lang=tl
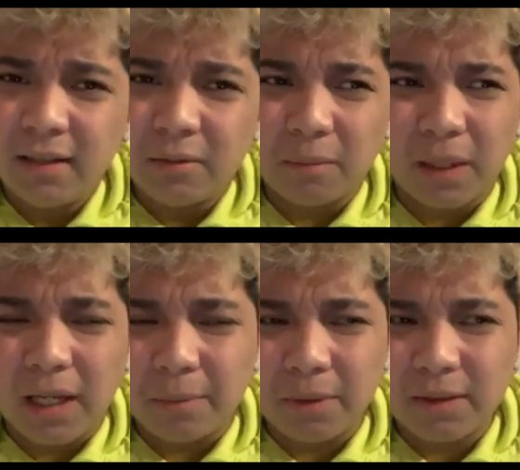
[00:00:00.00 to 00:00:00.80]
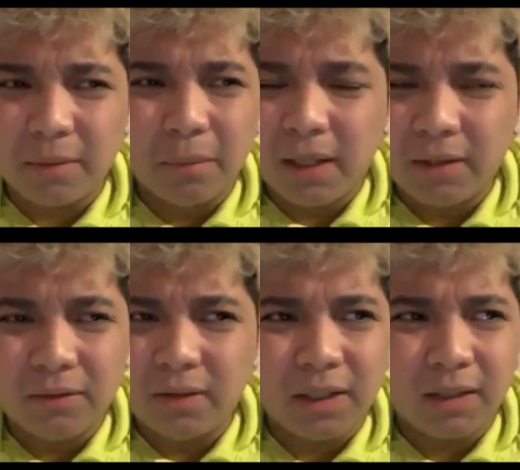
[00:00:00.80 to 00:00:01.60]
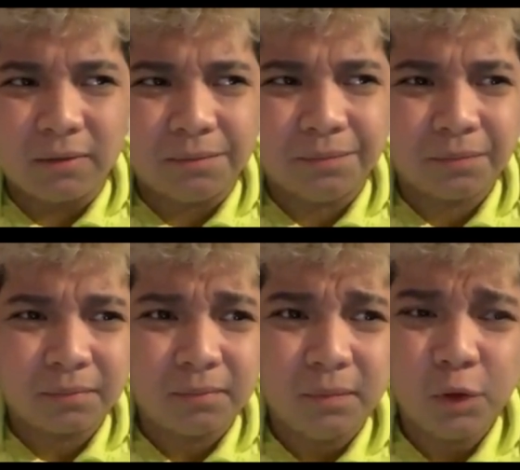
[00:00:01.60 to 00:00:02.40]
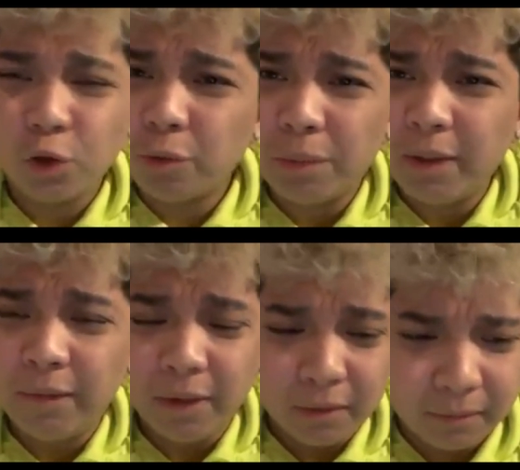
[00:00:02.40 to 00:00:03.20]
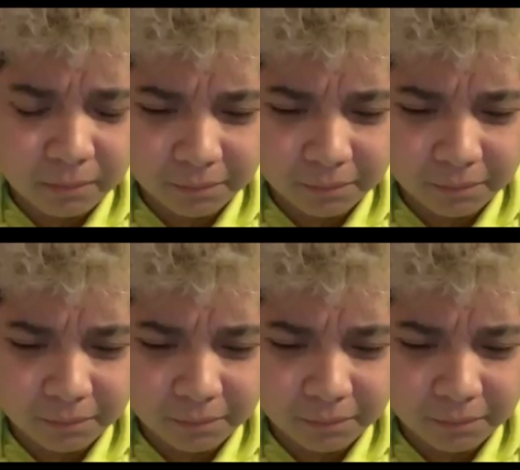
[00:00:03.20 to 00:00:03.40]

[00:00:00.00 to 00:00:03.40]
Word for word: malapit sa banyo ng Oblivion?